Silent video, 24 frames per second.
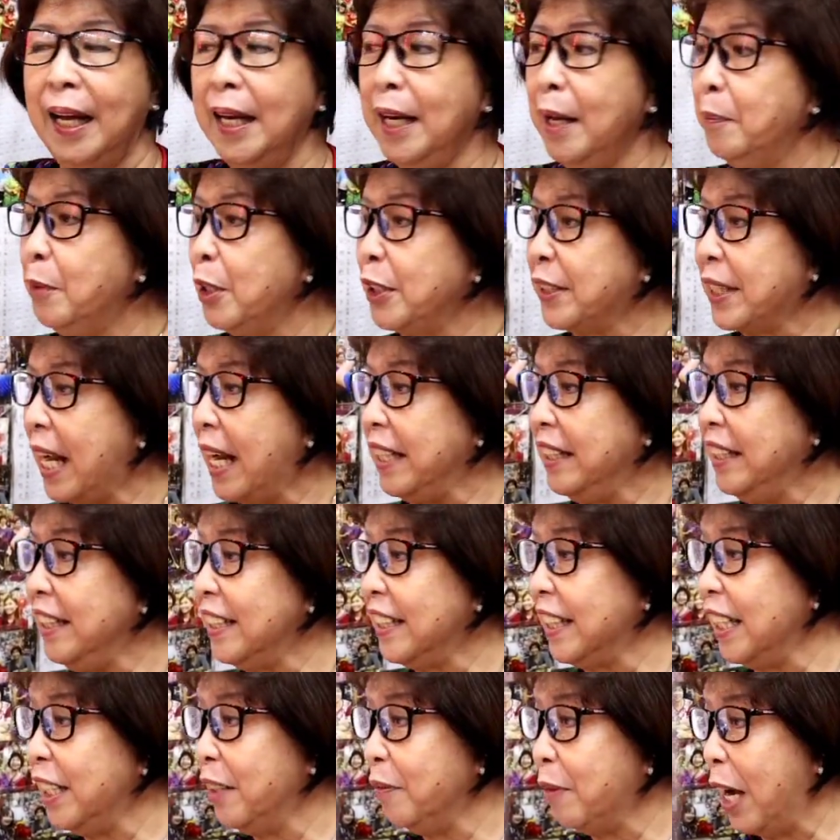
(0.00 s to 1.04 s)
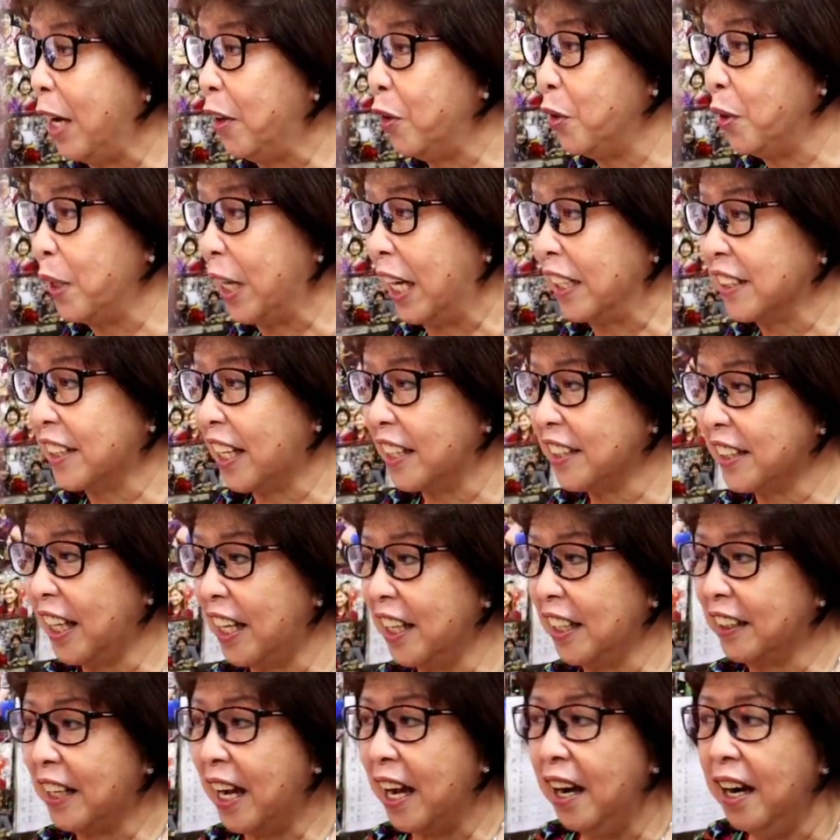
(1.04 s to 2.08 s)
Alam mo, Chinese, eh, di ba? Kung
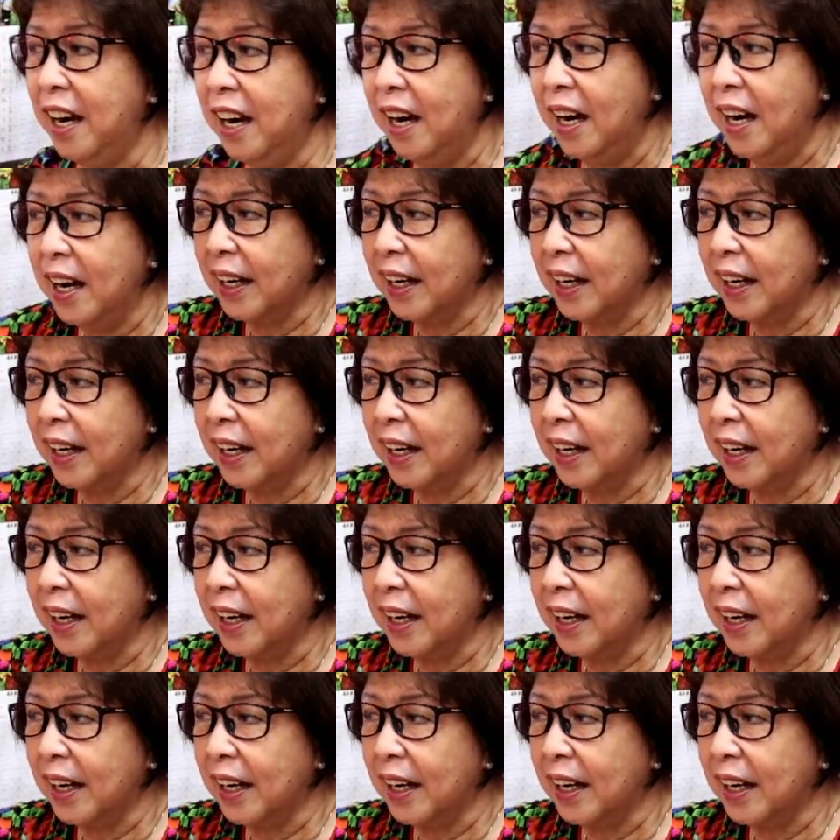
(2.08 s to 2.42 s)
kasasal ka, mm -hmm